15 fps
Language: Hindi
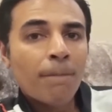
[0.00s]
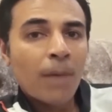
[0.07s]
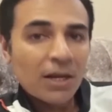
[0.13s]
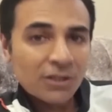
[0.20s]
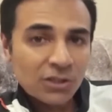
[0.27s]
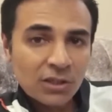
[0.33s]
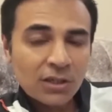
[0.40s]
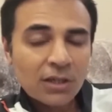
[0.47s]

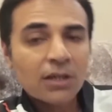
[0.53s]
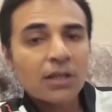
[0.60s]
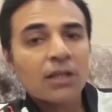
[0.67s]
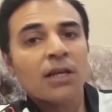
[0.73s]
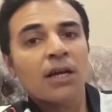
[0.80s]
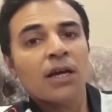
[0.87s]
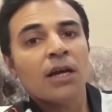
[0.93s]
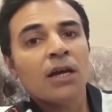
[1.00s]
मास्टर
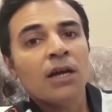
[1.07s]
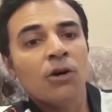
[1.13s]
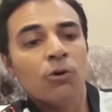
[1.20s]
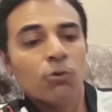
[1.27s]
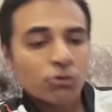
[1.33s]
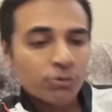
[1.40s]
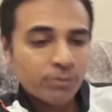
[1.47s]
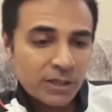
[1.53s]
करता है
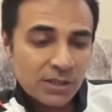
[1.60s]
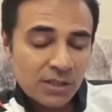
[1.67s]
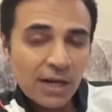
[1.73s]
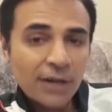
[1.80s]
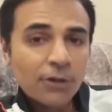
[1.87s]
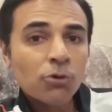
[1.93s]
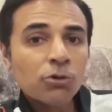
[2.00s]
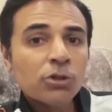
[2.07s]
उसमें
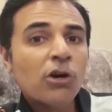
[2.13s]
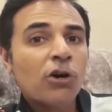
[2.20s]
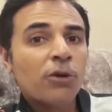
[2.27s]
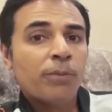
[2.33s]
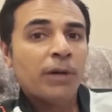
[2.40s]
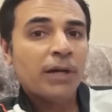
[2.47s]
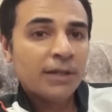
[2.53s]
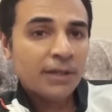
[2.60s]
सेट होता है
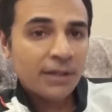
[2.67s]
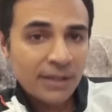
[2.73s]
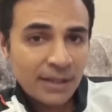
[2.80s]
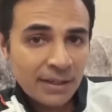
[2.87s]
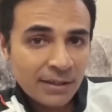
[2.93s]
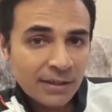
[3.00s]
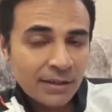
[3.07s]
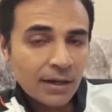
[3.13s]
और फिर
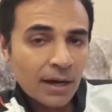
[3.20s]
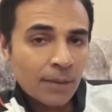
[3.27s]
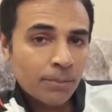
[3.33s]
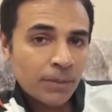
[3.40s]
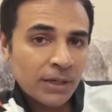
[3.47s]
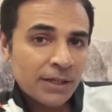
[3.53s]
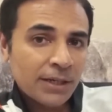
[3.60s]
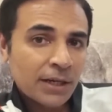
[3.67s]

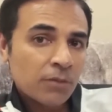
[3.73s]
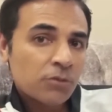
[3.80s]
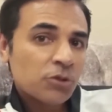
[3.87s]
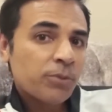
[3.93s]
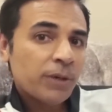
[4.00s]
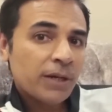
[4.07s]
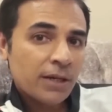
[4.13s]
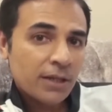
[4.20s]
अपनी टर्म्स
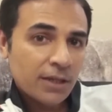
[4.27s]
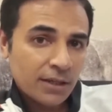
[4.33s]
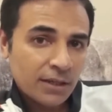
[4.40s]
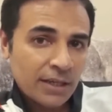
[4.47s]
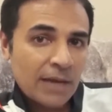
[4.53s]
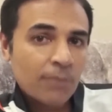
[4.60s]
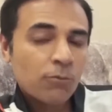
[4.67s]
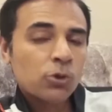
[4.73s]
पे
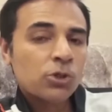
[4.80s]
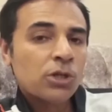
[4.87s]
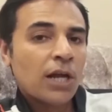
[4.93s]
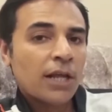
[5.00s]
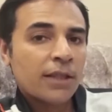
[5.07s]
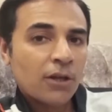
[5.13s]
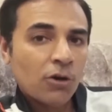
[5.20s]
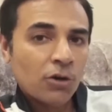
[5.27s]
गेम को
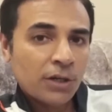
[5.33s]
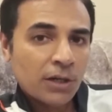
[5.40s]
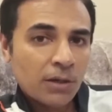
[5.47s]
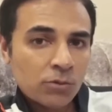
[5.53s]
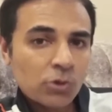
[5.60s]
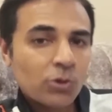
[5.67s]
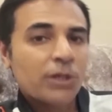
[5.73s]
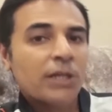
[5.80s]
चलाता है और
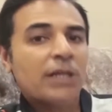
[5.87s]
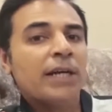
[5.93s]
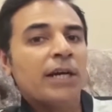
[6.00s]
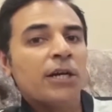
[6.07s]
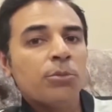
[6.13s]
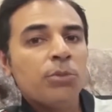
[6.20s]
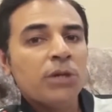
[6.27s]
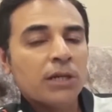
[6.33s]
टर्म्स को
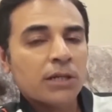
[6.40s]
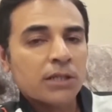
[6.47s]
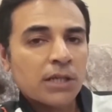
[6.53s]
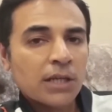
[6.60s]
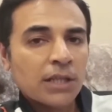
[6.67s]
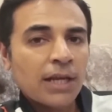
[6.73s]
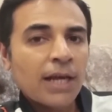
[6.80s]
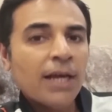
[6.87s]
डिक्टेट भी कर
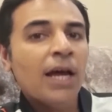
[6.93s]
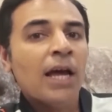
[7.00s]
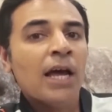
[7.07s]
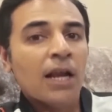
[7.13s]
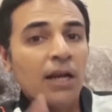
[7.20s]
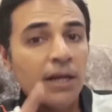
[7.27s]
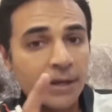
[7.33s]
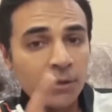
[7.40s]
सकता है
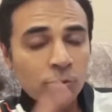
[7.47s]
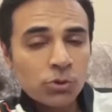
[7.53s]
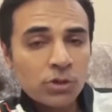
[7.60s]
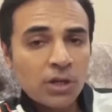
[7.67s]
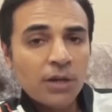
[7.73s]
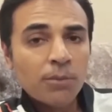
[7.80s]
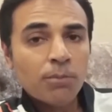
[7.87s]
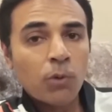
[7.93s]
लेकिन
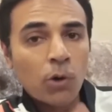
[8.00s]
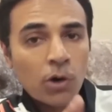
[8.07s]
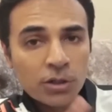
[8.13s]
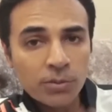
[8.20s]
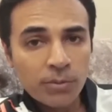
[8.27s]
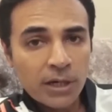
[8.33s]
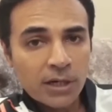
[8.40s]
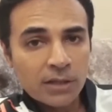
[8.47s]
उसके लिए
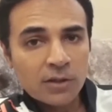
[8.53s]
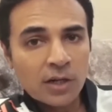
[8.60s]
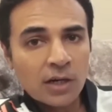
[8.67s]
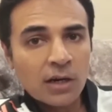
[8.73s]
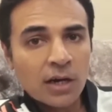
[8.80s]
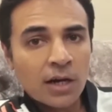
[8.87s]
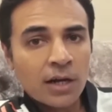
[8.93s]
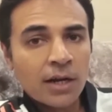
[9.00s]
बहुत मेहनत
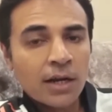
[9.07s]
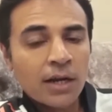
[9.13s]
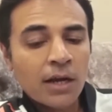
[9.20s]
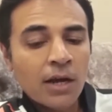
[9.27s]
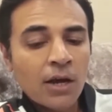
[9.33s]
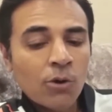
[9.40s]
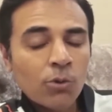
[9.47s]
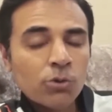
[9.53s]
दरकार है
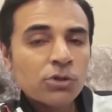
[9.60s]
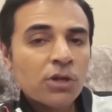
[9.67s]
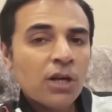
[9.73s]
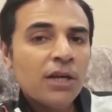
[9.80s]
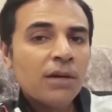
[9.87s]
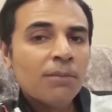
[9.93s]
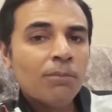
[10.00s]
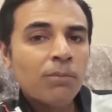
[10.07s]
उसके
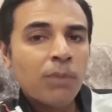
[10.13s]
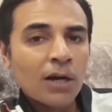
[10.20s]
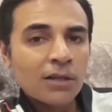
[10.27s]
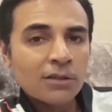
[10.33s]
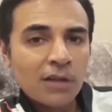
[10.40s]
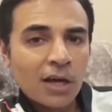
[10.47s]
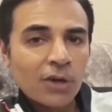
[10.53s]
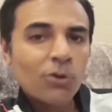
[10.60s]
लिए
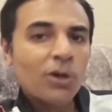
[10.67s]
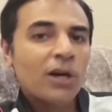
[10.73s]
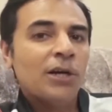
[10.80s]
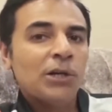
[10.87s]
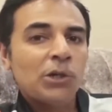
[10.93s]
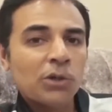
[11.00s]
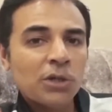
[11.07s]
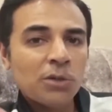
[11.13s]
हज़ारों
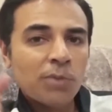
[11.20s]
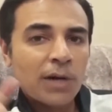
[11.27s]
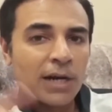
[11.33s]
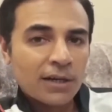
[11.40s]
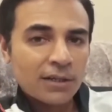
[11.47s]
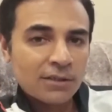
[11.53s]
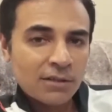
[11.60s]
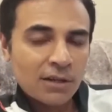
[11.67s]
घंटों की
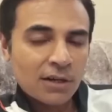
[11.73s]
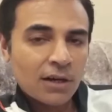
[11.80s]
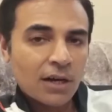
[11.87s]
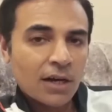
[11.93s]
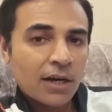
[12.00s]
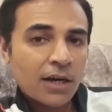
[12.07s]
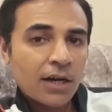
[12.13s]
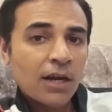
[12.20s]
प्रैक्टिस
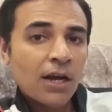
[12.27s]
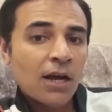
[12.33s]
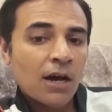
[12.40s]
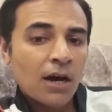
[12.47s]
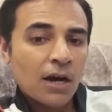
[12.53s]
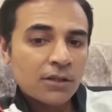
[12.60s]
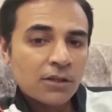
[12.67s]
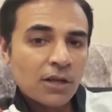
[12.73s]
दरकार है
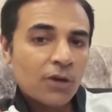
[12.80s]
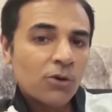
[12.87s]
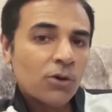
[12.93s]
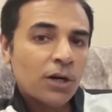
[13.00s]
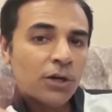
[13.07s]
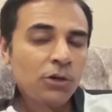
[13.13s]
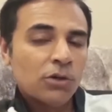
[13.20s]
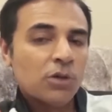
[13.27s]
हज़ारों
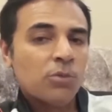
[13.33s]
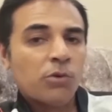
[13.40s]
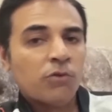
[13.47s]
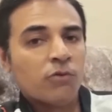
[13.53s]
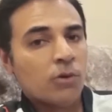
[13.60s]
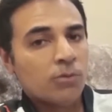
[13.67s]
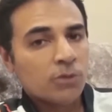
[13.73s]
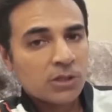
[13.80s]
घंटों की
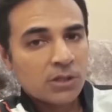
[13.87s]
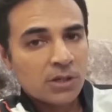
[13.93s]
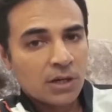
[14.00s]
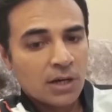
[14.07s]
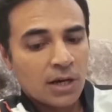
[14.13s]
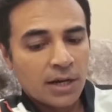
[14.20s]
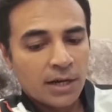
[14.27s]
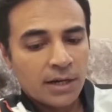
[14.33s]
परफॉर्मेंस
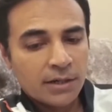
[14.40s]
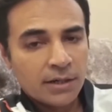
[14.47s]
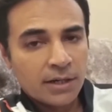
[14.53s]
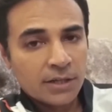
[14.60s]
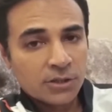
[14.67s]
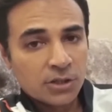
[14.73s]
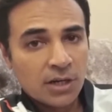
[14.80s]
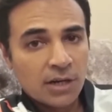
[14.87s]
दरकार है
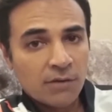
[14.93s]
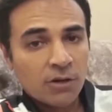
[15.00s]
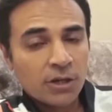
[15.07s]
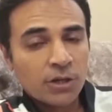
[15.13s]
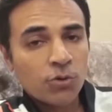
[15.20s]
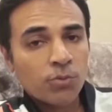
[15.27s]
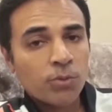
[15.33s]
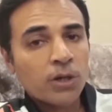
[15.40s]
इंटरनेशनल लेवल
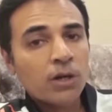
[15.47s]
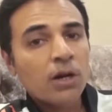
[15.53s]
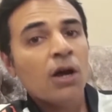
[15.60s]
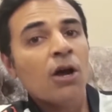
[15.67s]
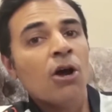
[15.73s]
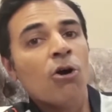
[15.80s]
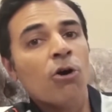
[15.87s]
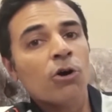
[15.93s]
के ऊपर
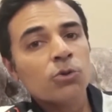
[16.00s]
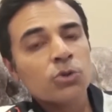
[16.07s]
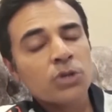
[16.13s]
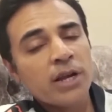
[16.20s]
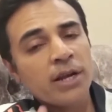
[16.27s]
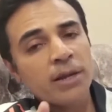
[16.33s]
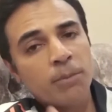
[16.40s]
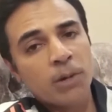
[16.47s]
और
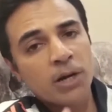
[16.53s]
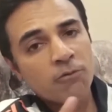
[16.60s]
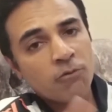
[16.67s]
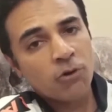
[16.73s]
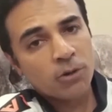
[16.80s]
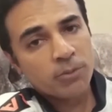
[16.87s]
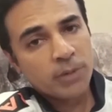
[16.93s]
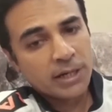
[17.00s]
उसके लिए बड़े
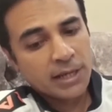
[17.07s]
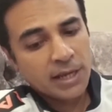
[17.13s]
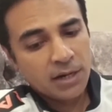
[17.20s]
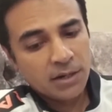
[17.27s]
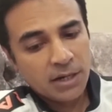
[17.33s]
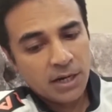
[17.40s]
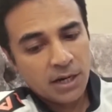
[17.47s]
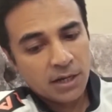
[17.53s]
फॉर्मेट
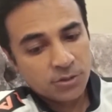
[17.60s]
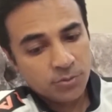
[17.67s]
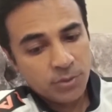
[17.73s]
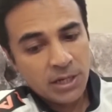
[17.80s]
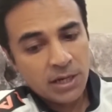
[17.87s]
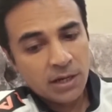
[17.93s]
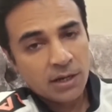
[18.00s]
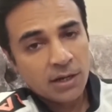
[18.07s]
खेलने
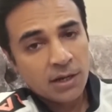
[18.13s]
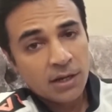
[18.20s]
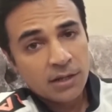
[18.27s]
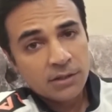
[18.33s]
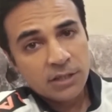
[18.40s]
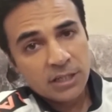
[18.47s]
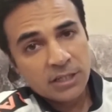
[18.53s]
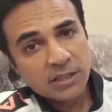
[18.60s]
लाजमी हैं
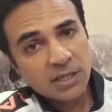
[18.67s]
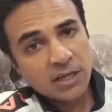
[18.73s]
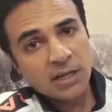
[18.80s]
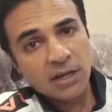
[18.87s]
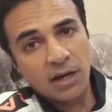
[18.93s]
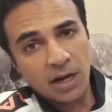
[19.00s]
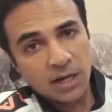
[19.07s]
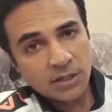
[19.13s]
जिनसे
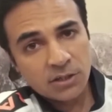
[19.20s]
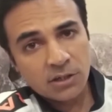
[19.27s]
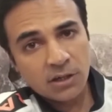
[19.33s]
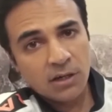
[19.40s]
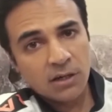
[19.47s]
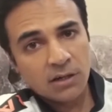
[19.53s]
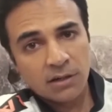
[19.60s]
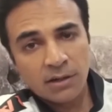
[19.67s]

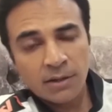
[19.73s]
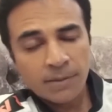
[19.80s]
आजकल